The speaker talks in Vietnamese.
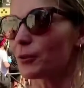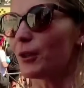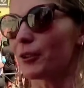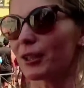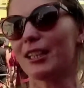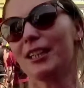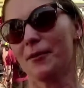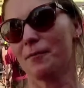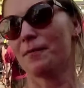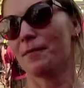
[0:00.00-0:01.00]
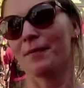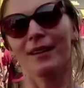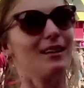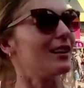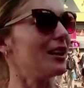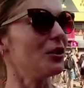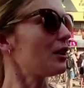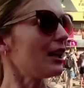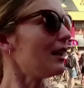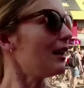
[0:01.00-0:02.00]
Tôi chưa bao giờ thấy và được tham dự
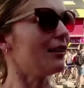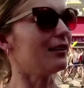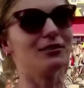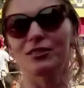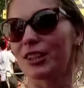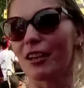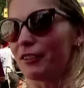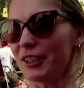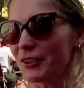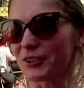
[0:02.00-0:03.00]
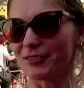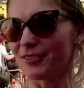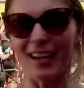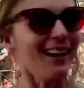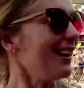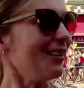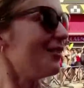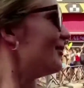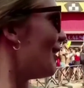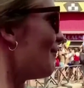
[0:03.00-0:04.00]
lễ hội nào giống như thế này, cảm thấy
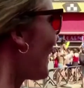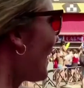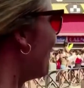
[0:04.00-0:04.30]
rất đã.